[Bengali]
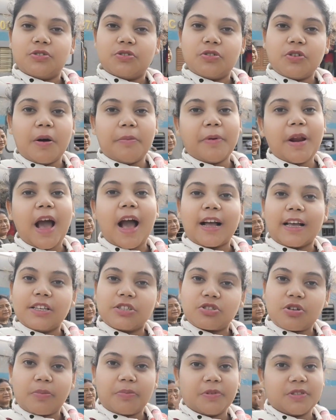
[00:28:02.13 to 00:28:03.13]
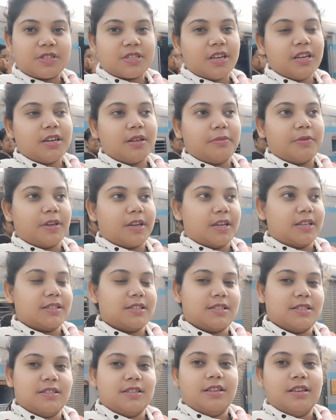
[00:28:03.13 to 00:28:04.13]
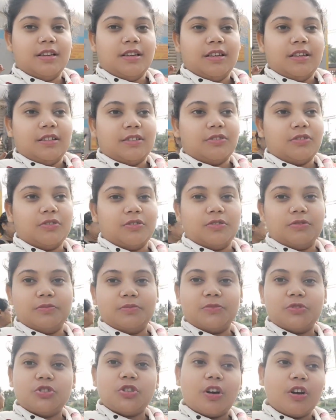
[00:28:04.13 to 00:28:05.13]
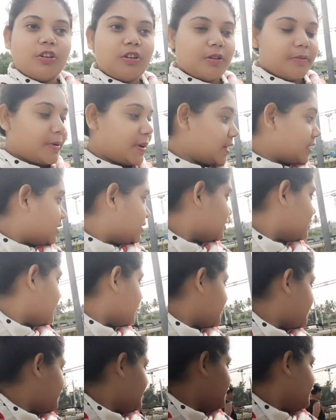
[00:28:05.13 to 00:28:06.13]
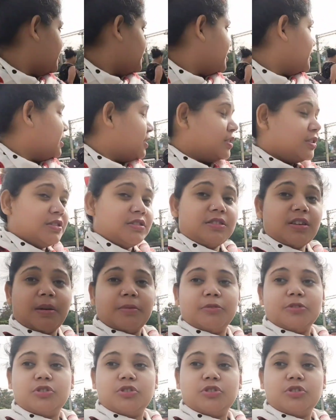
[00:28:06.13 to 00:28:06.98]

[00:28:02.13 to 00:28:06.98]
জন্য আমরা আগে স্টপেজটায় নেমে গেছি তো চলো এবার দেখি যাবো